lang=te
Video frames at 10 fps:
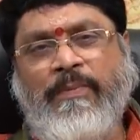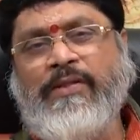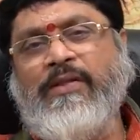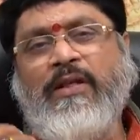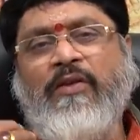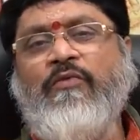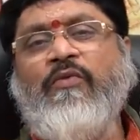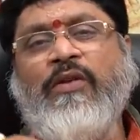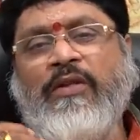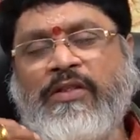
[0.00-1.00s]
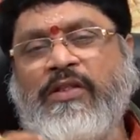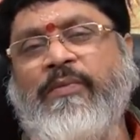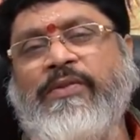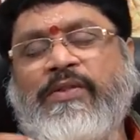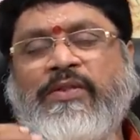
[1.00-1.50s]
పర్సనల్ లైఫ్లో ఉన్న
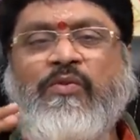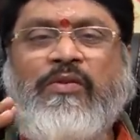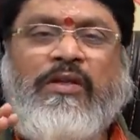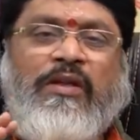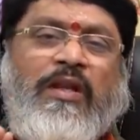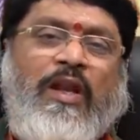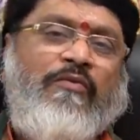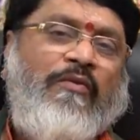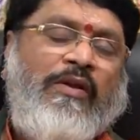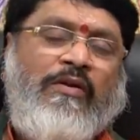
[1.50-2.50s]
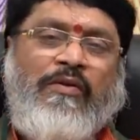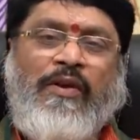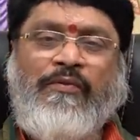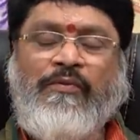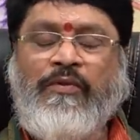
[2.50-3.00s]
డిస్టర్బెన్సెస్ కొంత రిలీఫ్ అవ్వడానికి
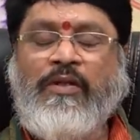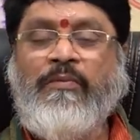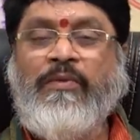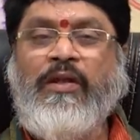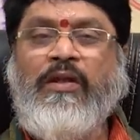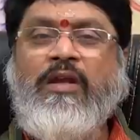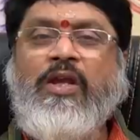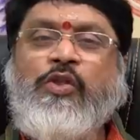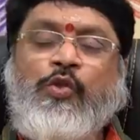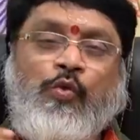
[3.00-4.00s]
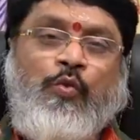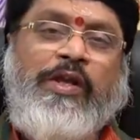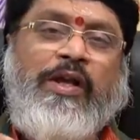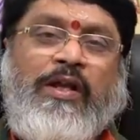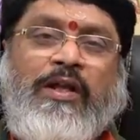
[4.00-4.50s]
అవకాశం ఉంటుంది కాబట్టి
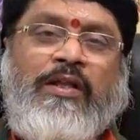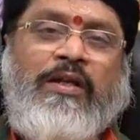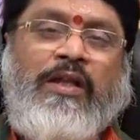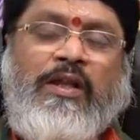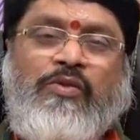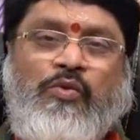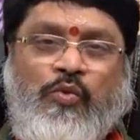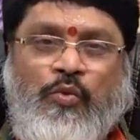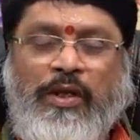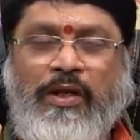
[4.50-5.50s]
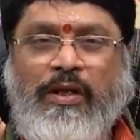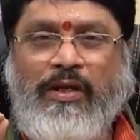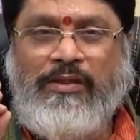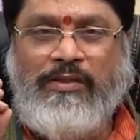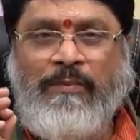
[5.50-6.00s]
సూర్య ఆరాధన అంటే సూర్య
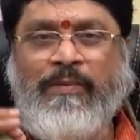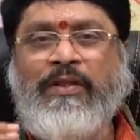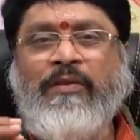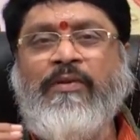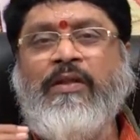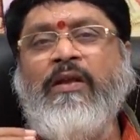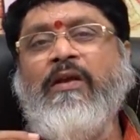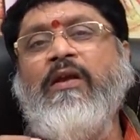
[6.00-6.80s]
సంబంధమైన